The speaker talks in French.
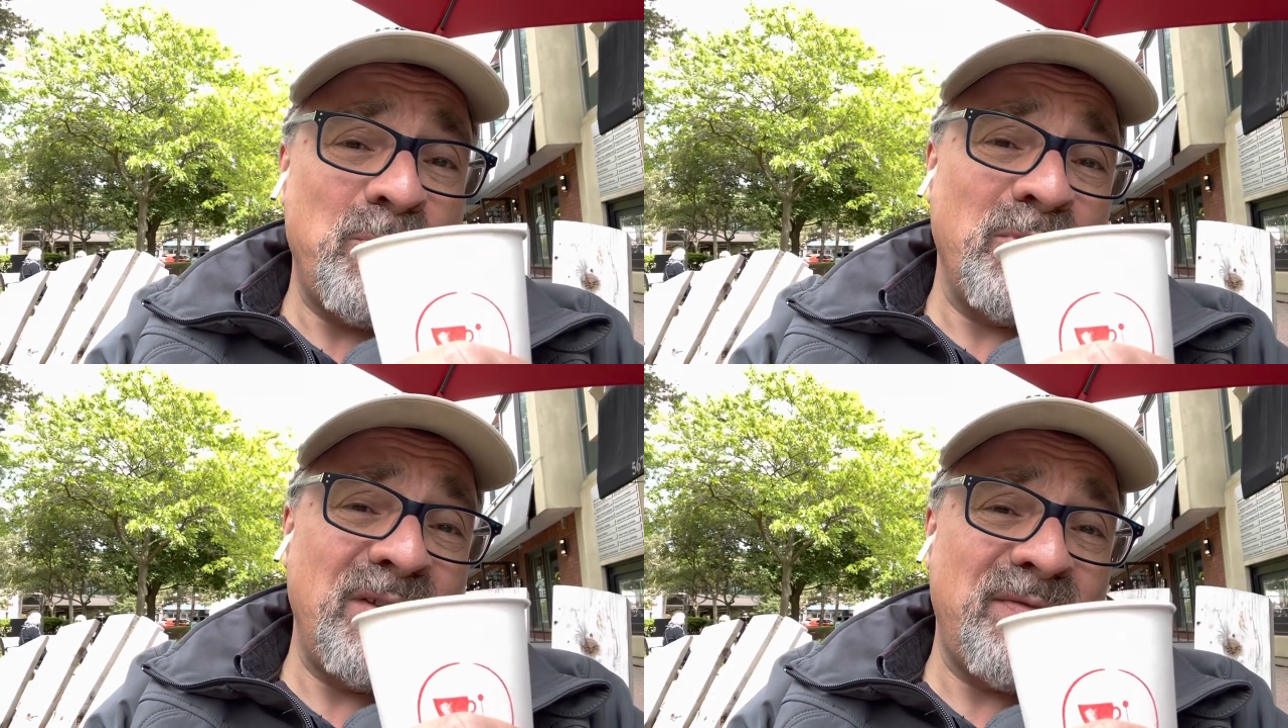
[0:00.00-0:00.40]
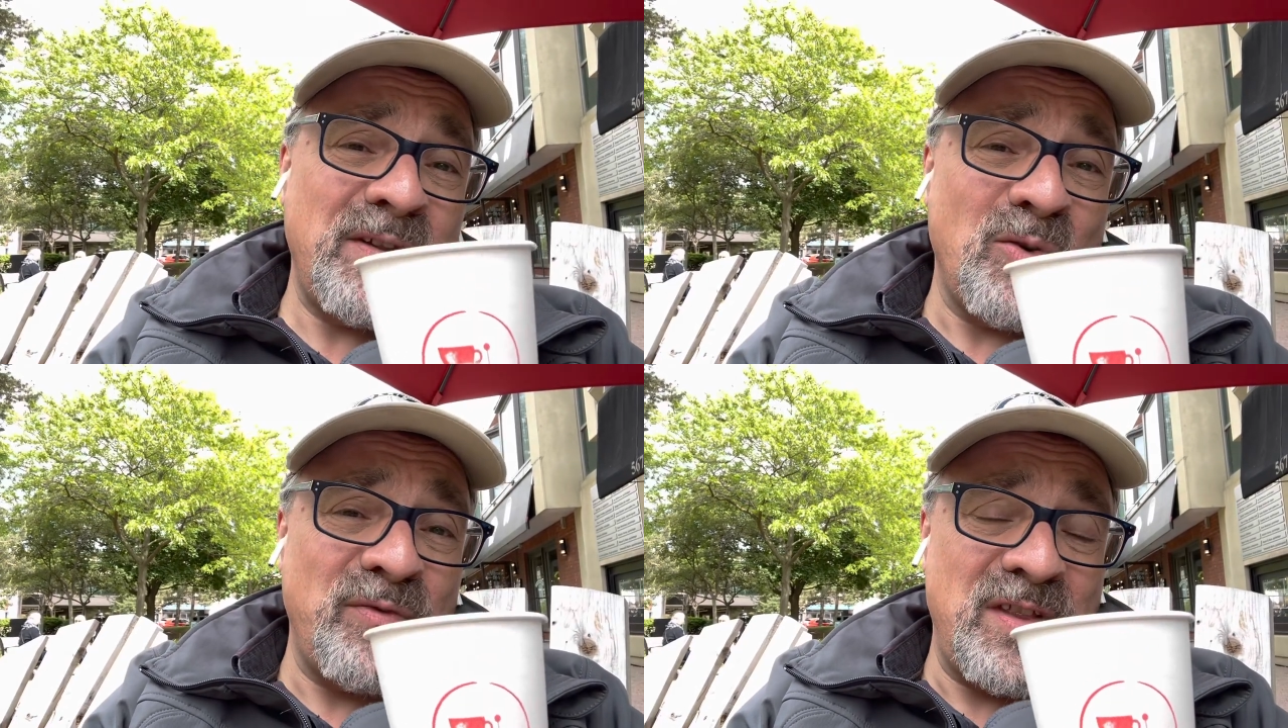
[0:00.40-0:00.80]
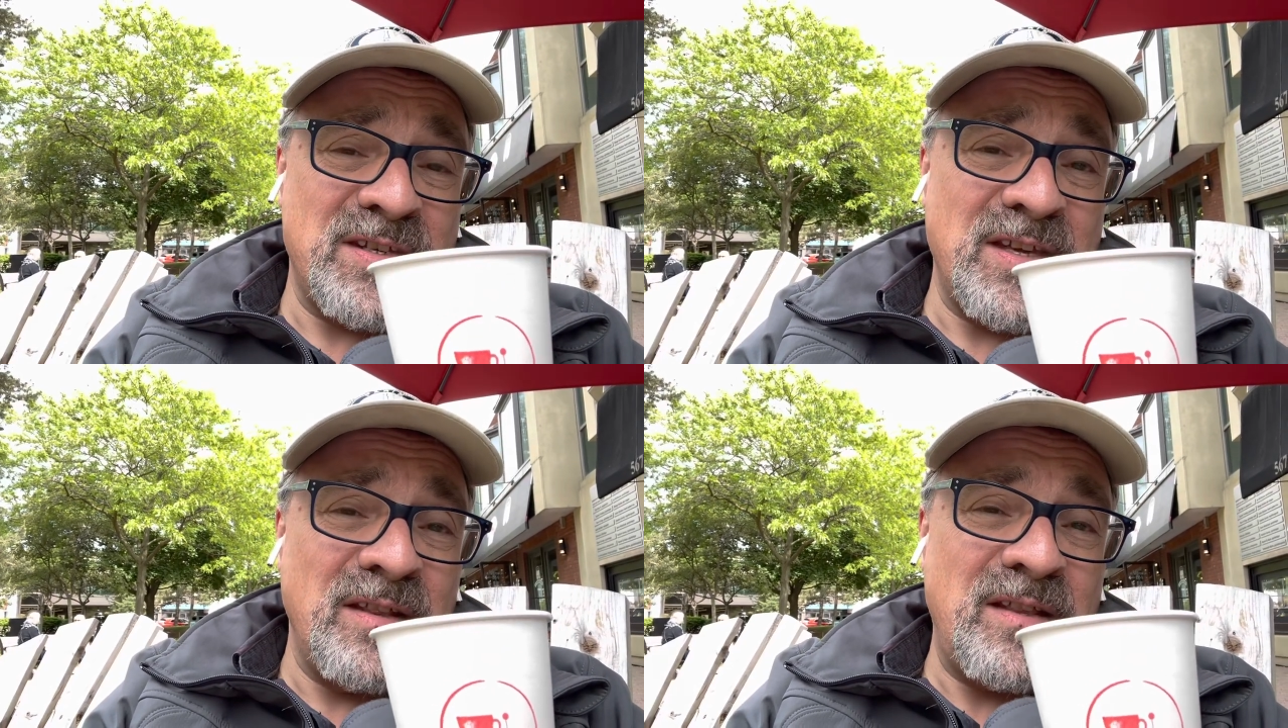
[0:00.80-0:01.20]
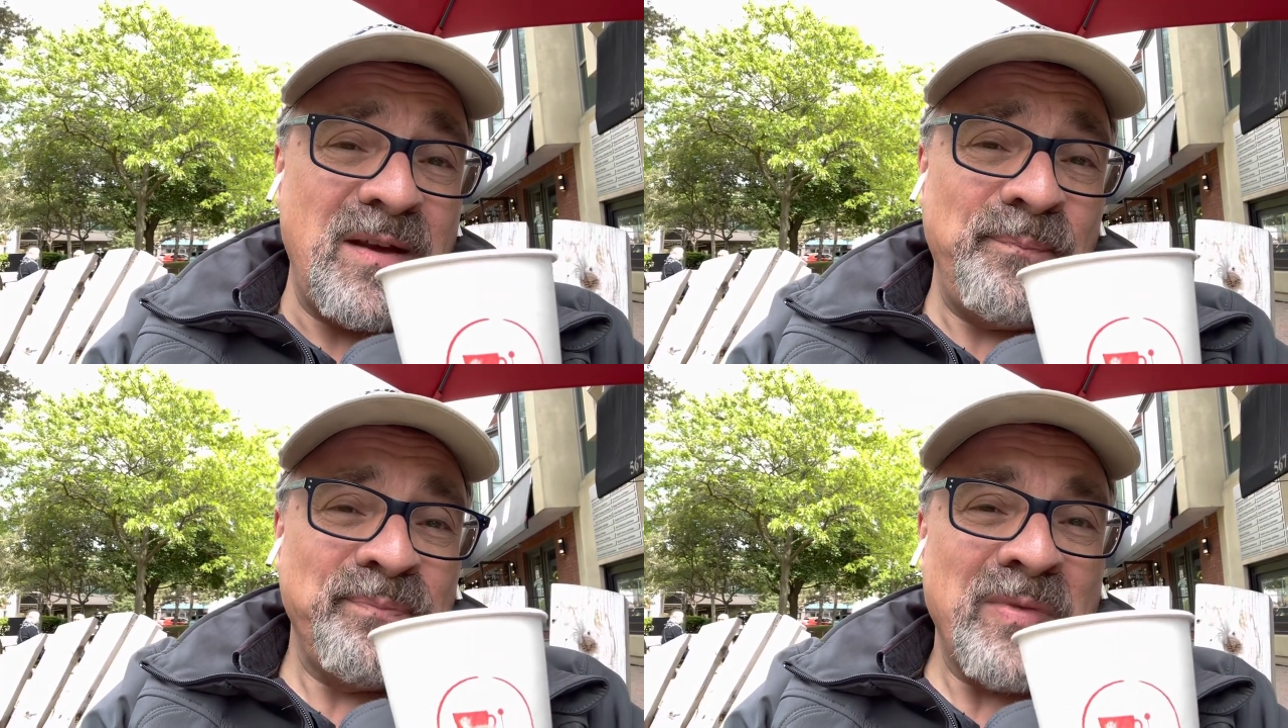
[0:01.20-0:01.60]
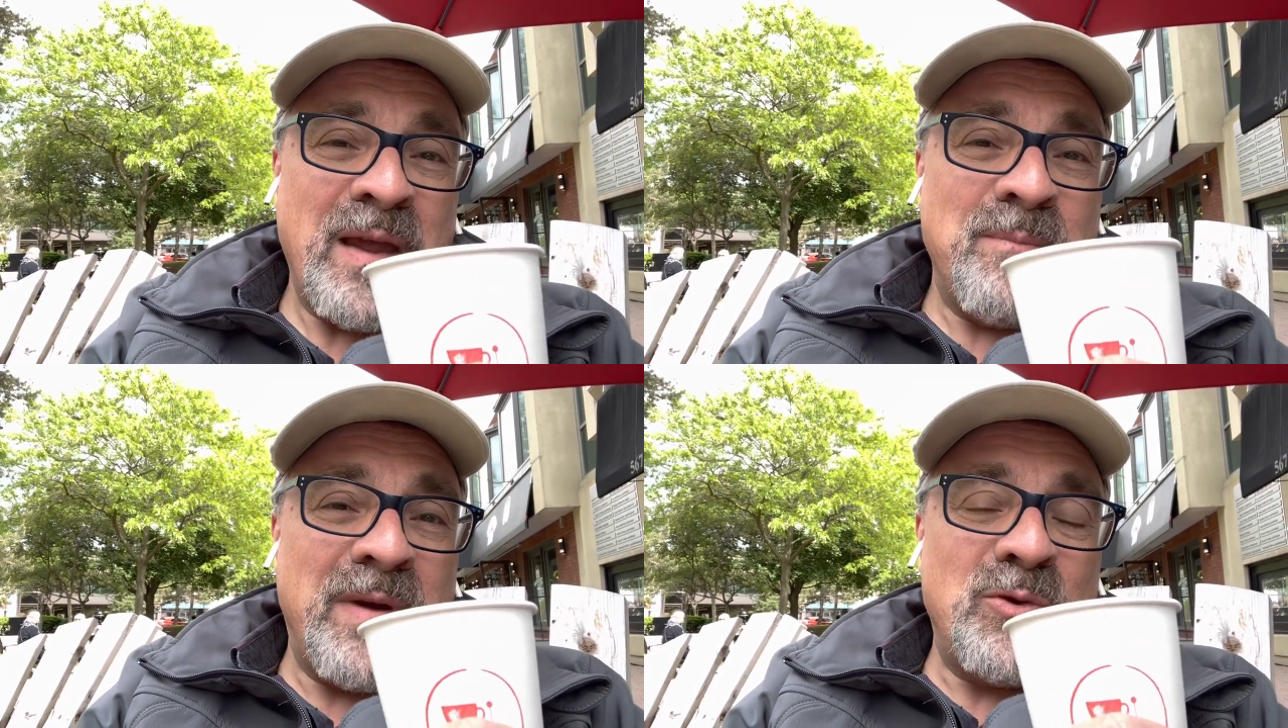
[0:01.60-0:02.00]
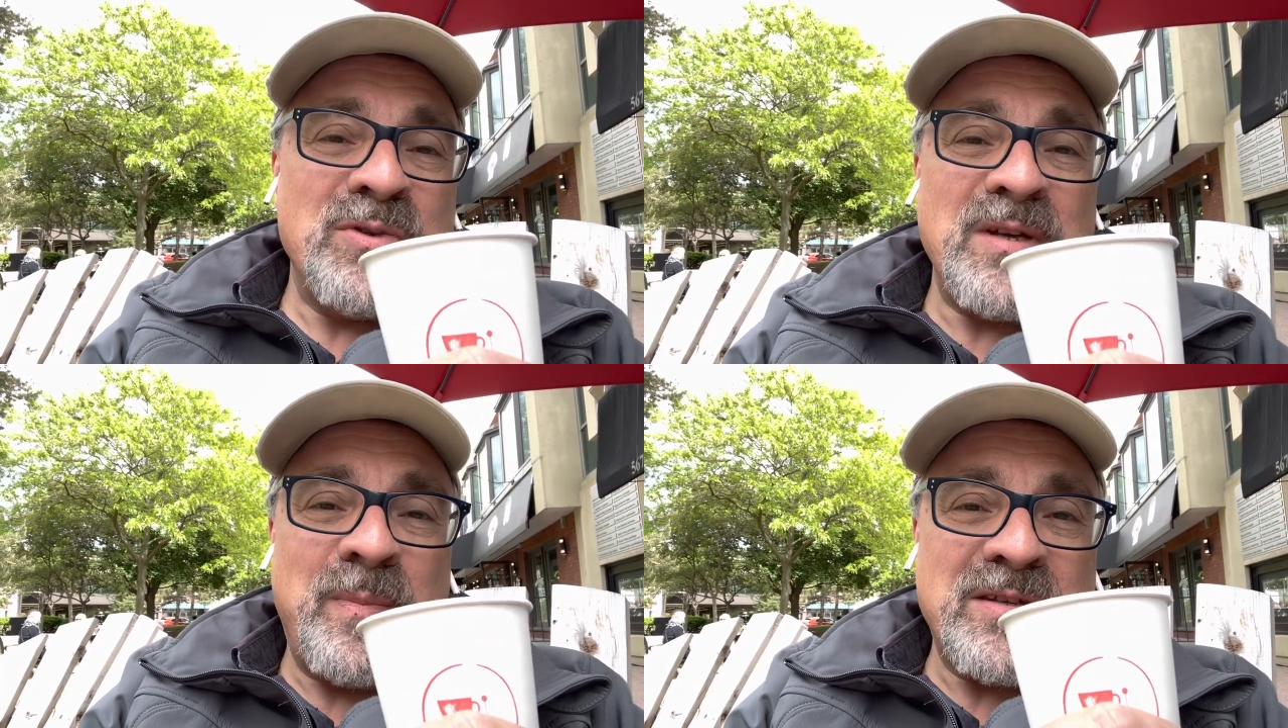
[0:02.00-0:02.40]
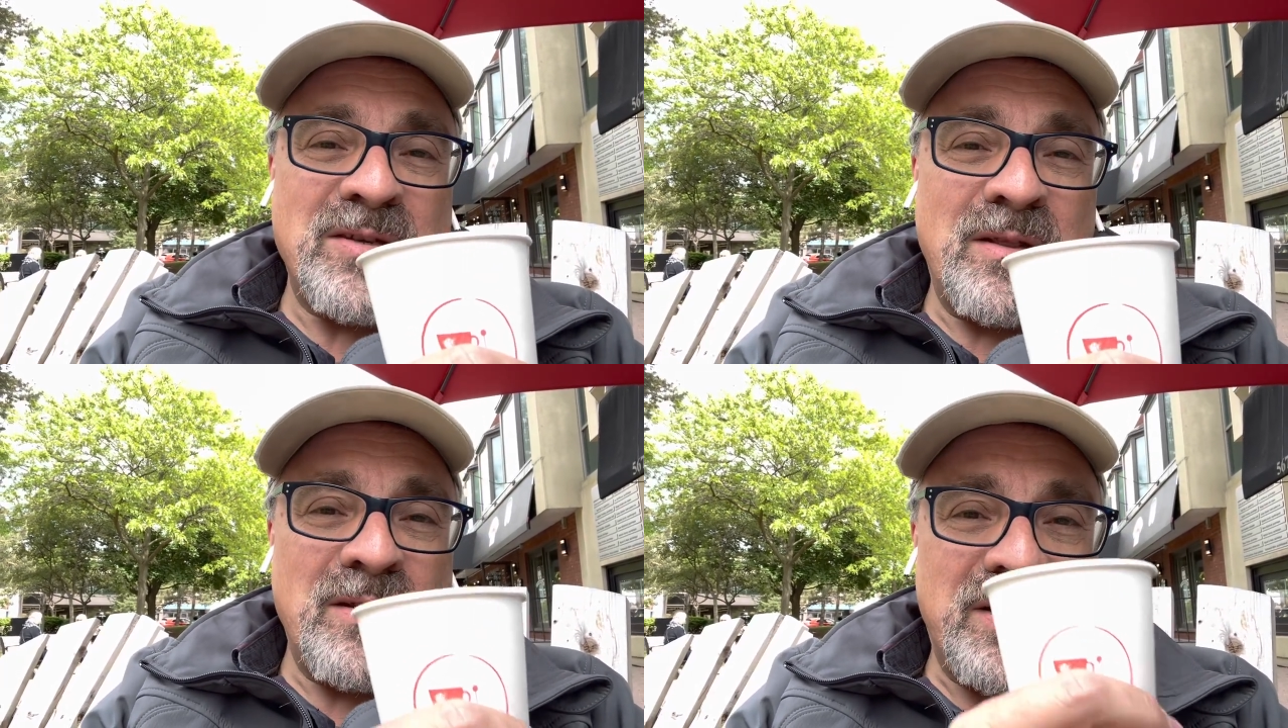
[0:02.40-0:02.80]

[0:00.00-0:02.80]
pour des fins de confidentialité, mais à toutes ces personnes-là